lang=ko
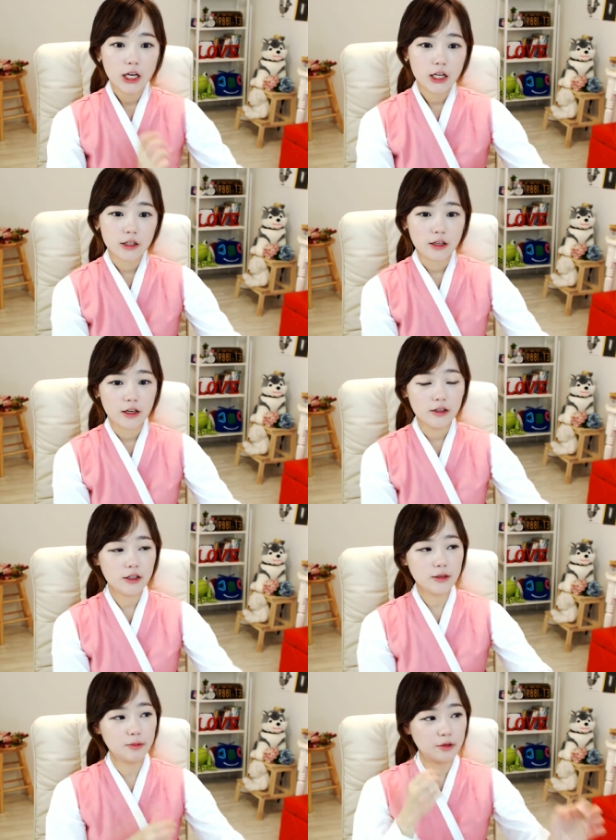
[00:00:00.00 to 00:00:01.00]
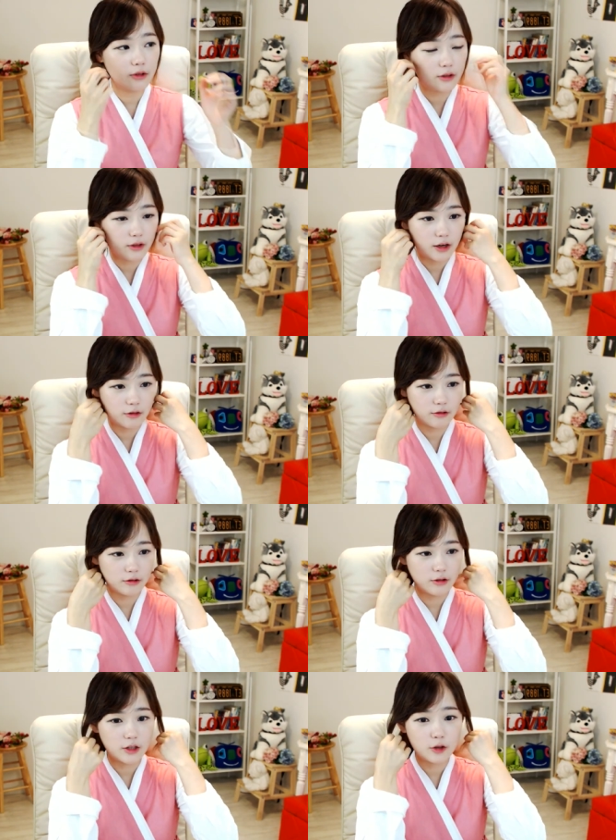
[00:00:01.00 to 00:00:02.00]
그래서 이게 흑인 분들하고
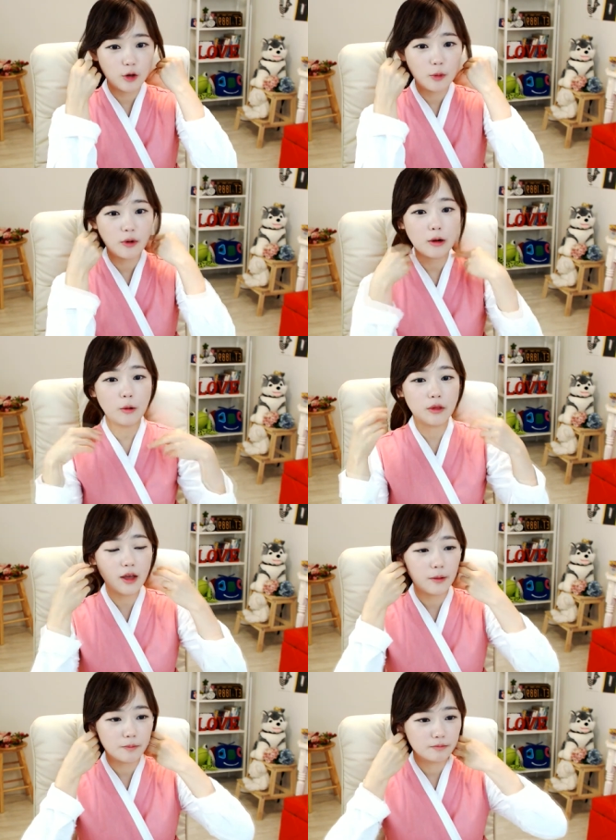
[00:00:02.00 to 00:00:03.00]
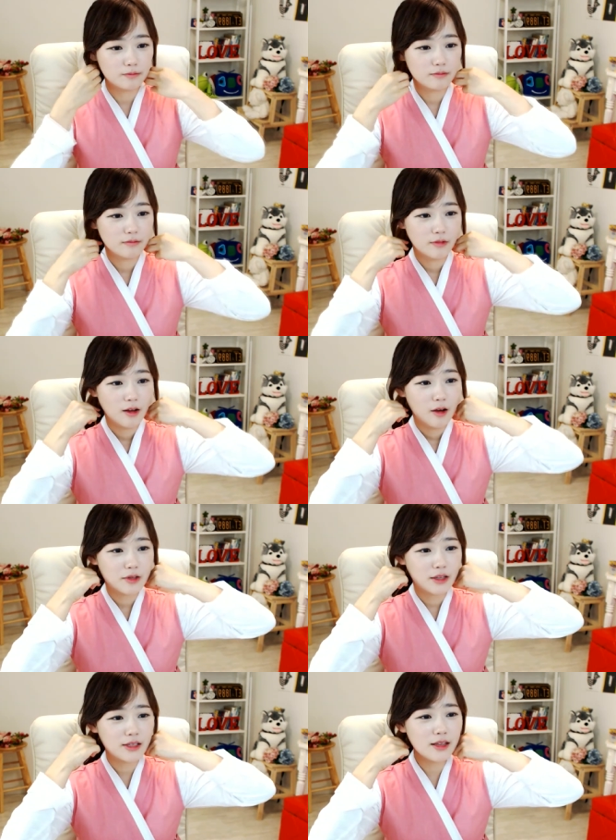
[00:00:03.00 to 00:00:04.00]
이제 인터뷰를 할 건데 그
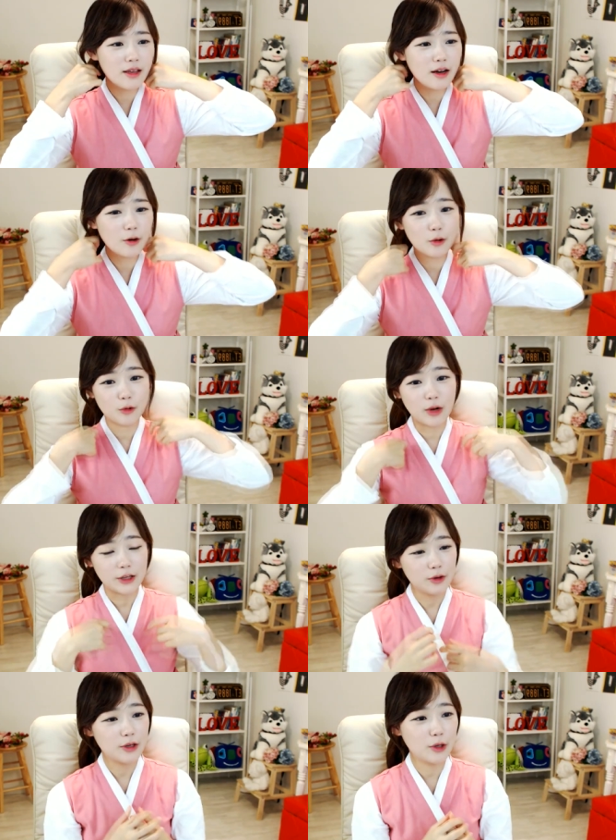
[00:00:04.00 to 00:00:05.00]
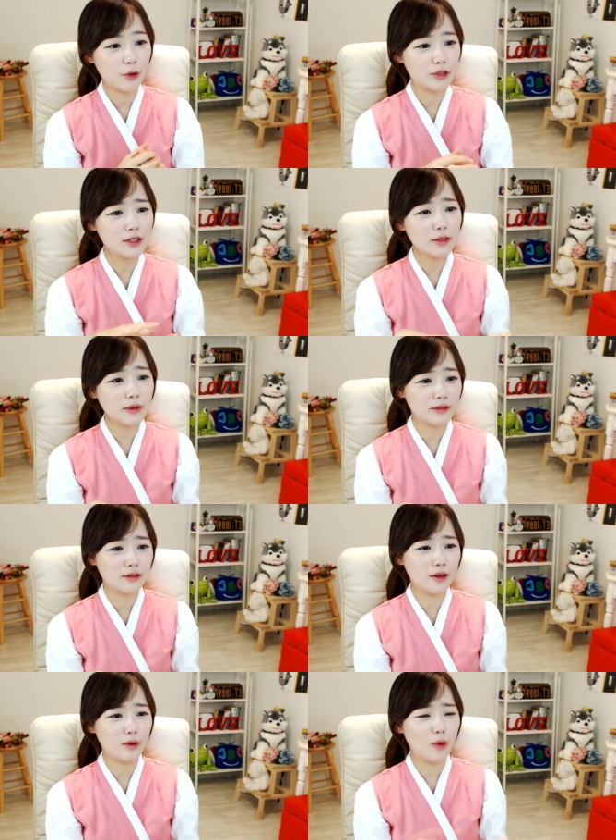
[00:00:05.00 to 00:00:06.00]
내가 세네갈어로 안녕하세요를
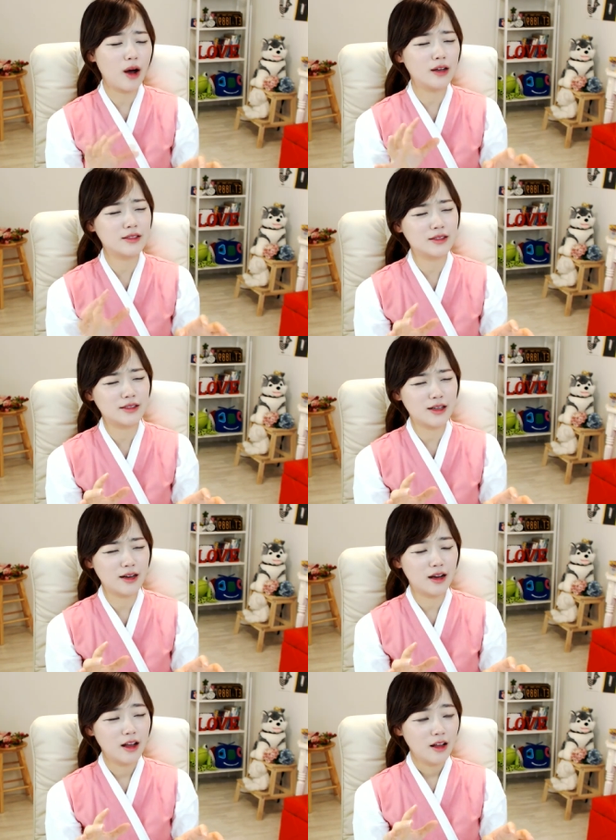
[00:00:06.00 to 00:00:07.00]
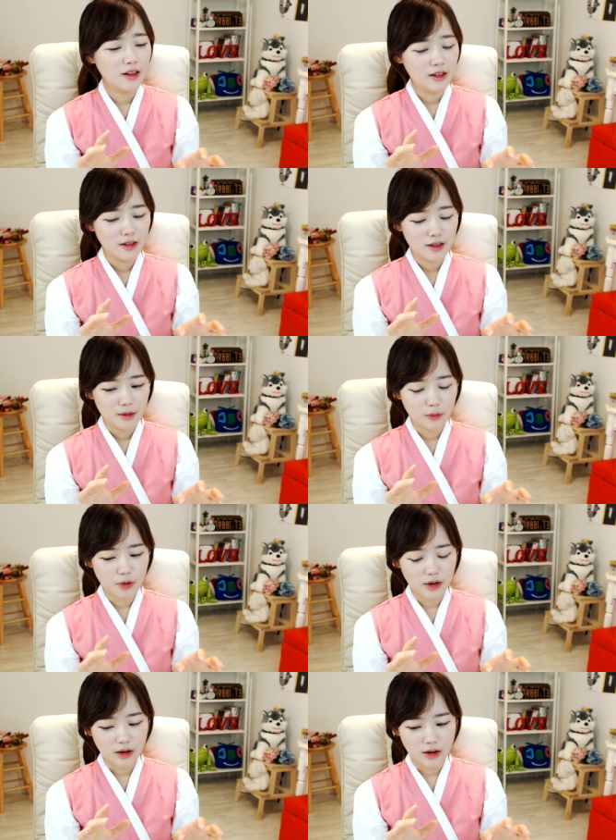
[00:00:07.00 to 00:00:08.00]
찾아봤는데 와 진짜
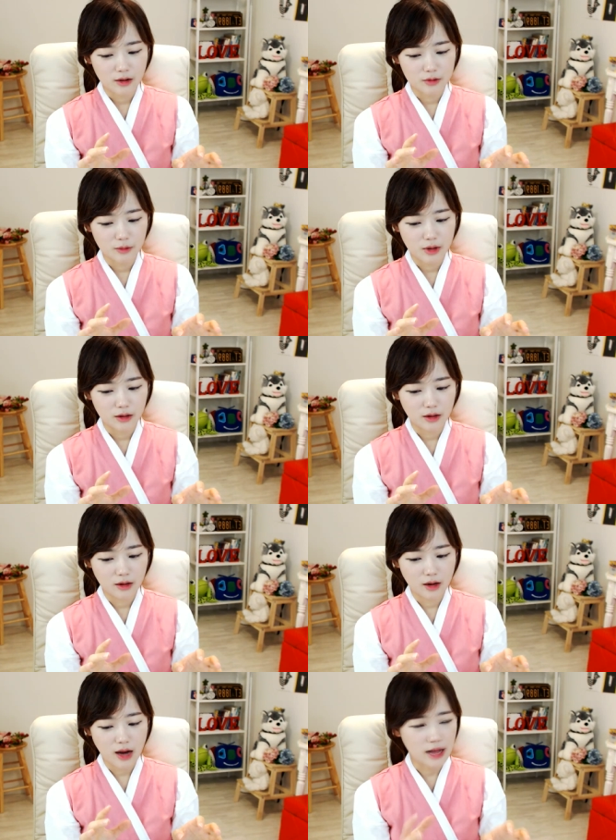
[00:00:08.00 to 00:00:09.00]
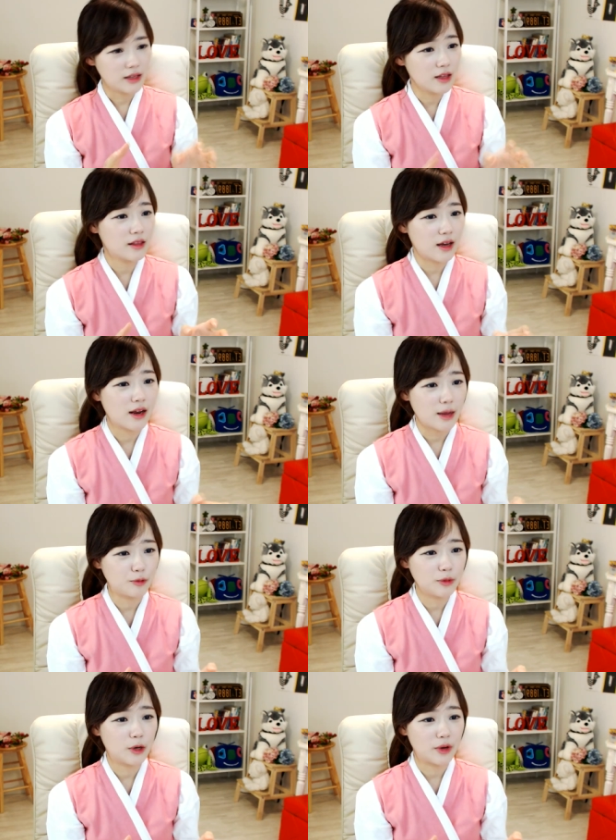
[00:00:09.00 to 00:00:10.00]
뭐랄까 정말 가난한 나라의
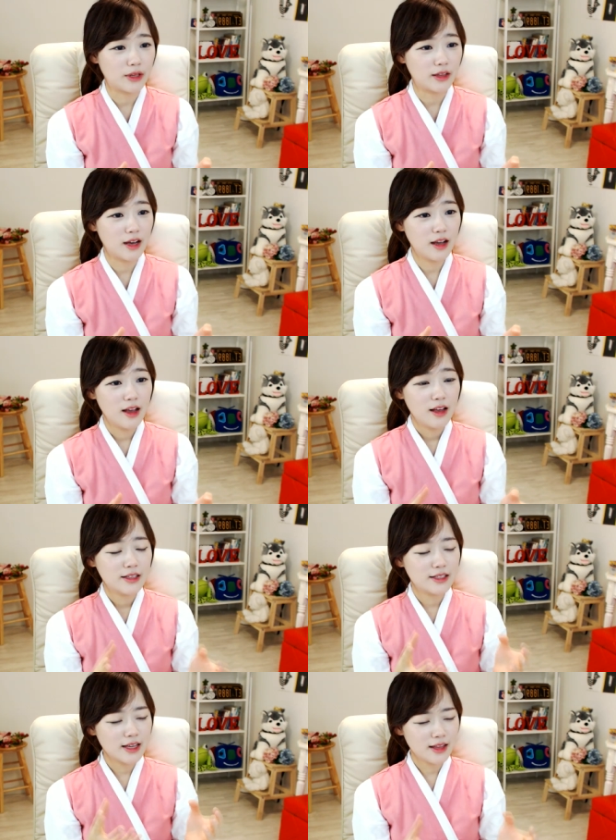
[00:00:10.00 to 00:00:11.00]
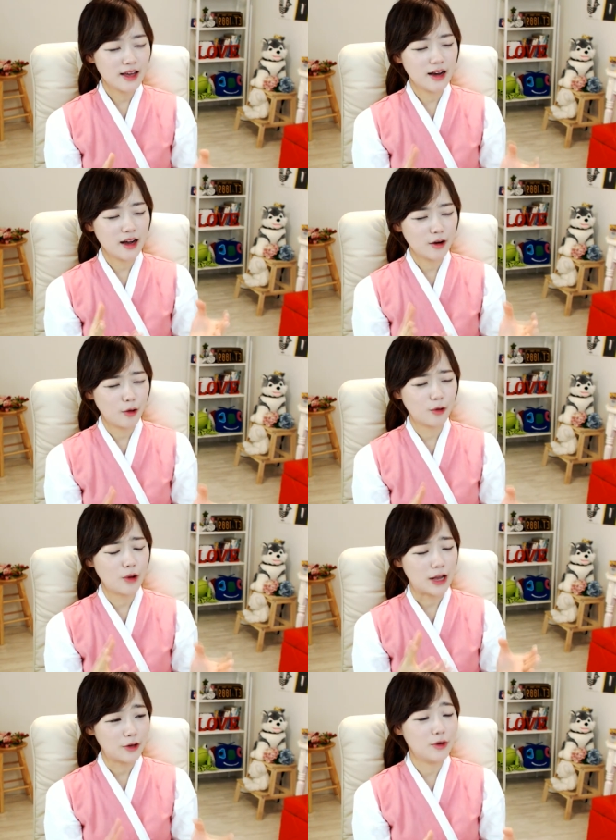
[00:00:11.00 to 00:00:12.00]
아픔이라고 해야 되나? 세네갈어로
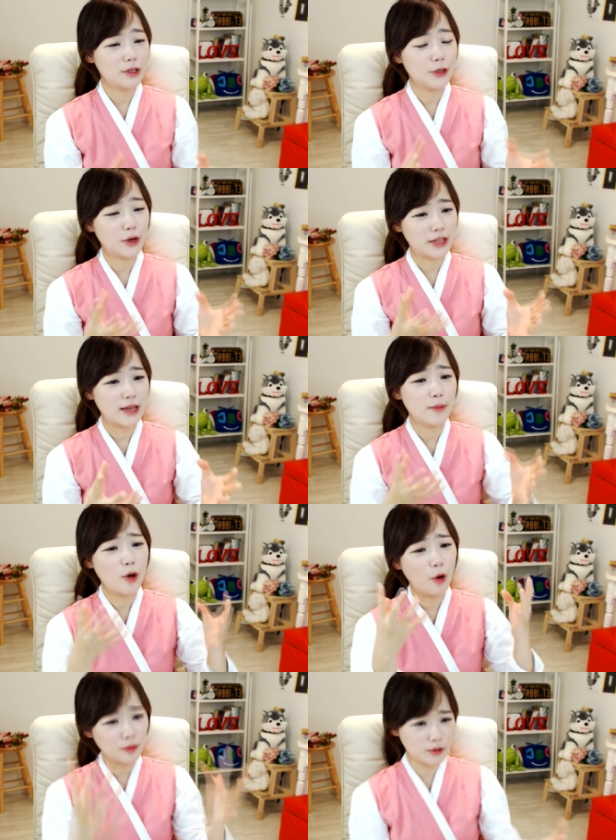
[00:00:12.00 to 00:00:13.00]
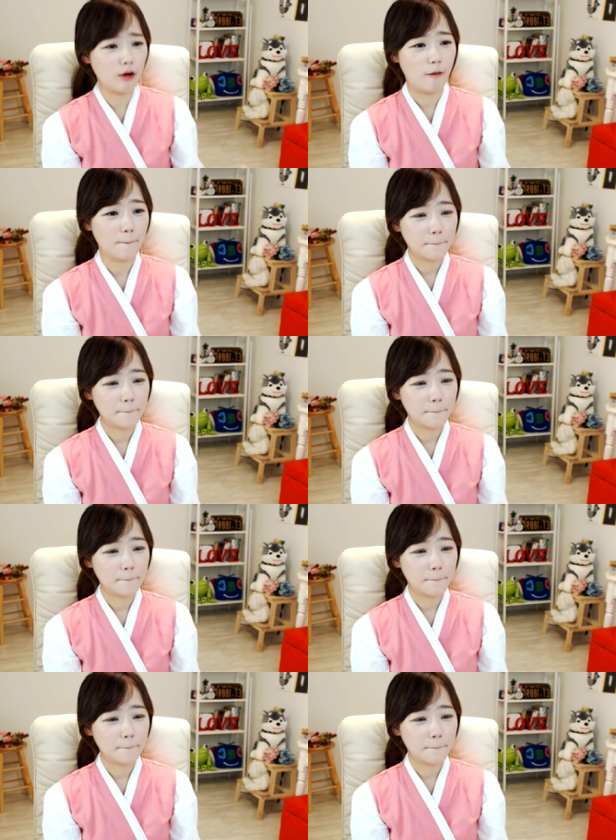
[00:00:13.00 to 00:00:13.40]
안녕하세요가 네이버에 없어.